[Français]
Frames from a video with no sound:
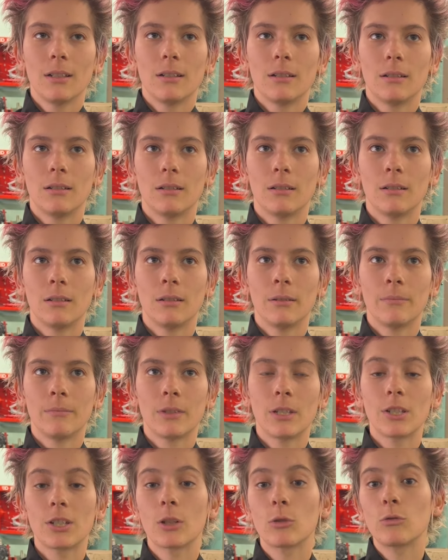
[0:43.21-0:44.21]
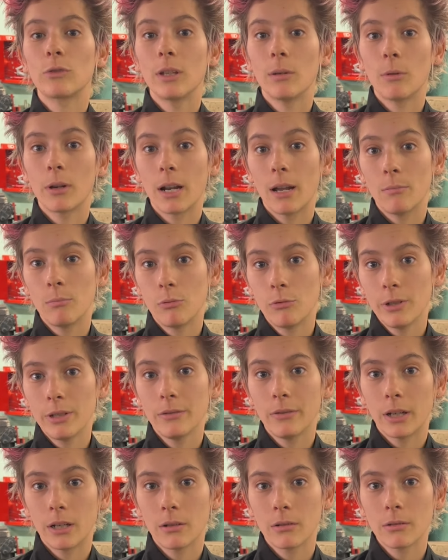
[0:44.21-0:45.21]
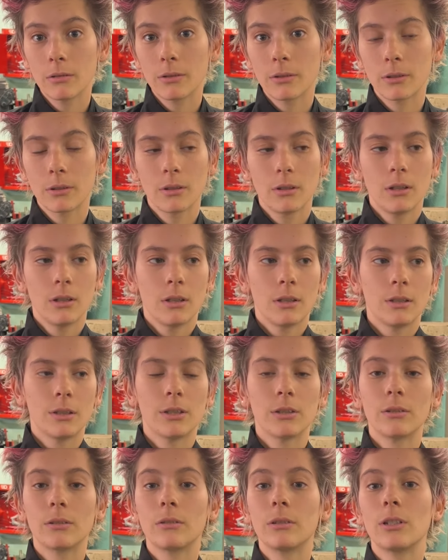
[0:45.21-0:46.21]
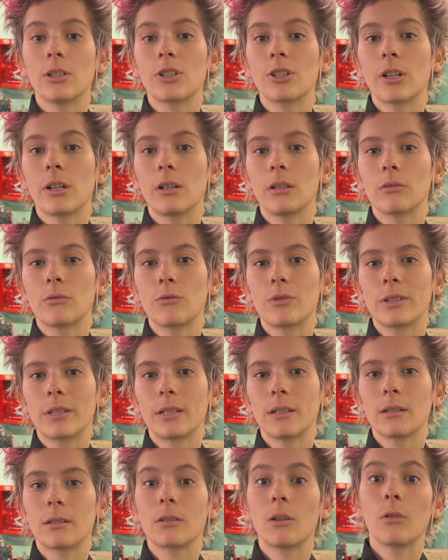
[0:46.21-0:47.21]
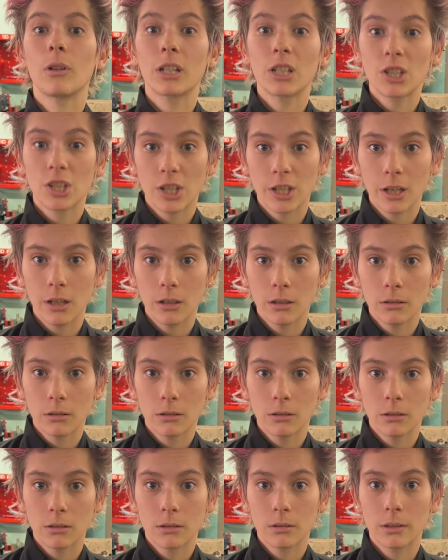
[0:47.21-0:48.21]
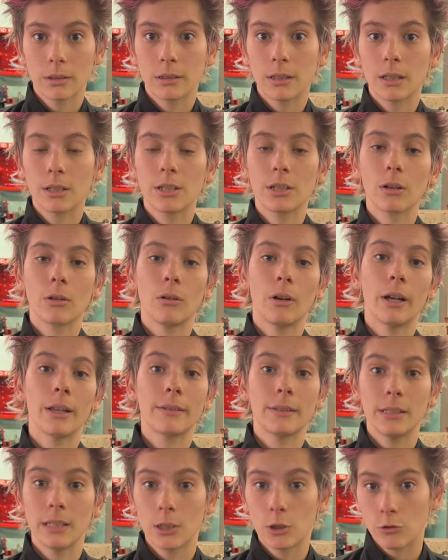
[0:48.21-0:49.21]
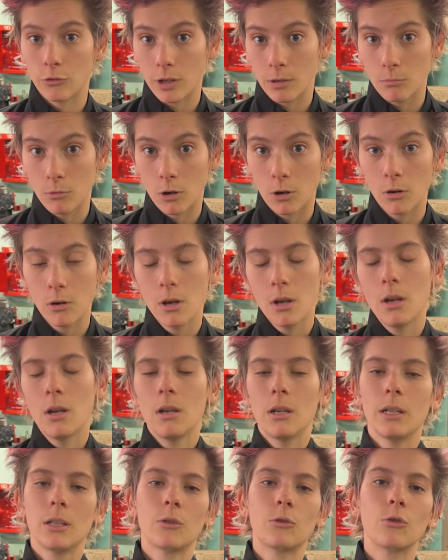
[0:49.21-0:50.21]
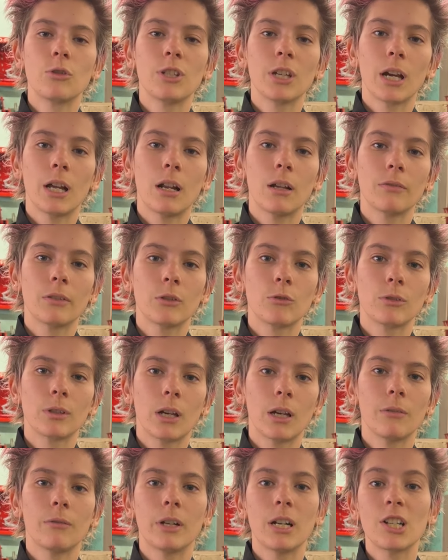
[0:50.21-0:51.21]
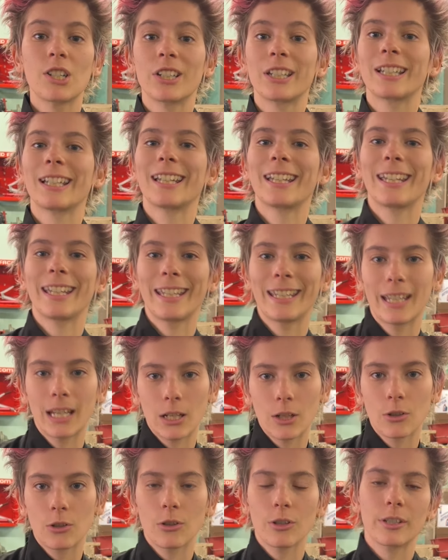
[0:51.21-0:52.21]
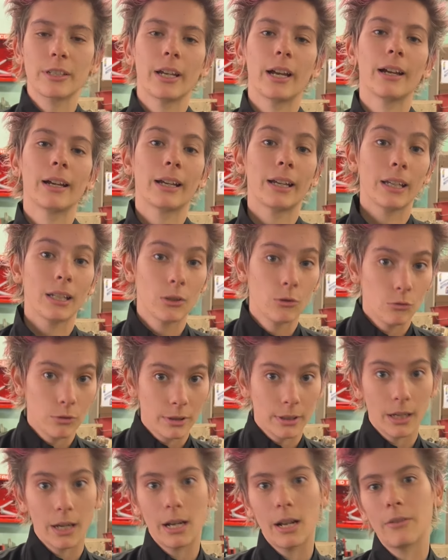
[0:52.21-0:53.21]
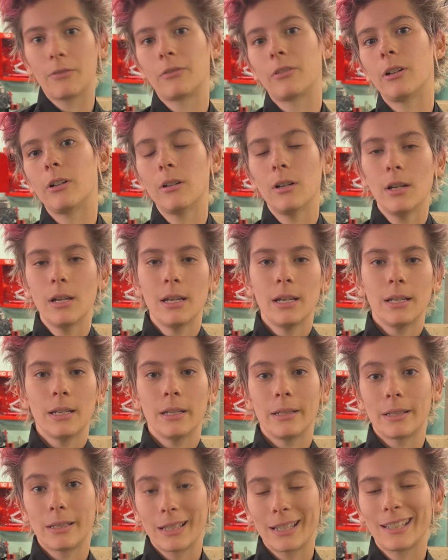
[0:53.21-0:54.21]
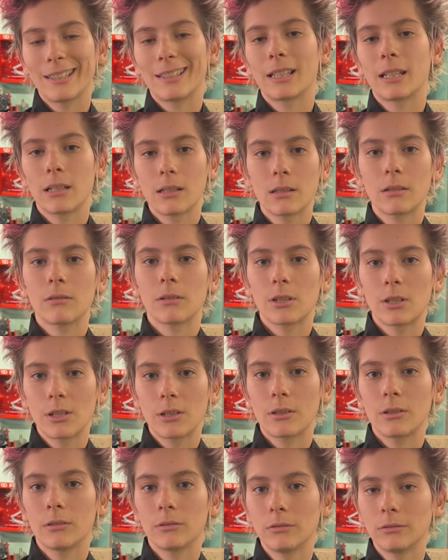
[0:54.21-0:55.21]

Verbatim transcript: euh, déjà tout d'abord la polyvalence, de, déjà tout ce qui est s'enrichir, c'est-à-dire intellectuellement, et de se dire à la fin du travail, voilà, j'ai créé quelque chose, il y a un résultat à la fin, et c'est ça qui est très enrichissant.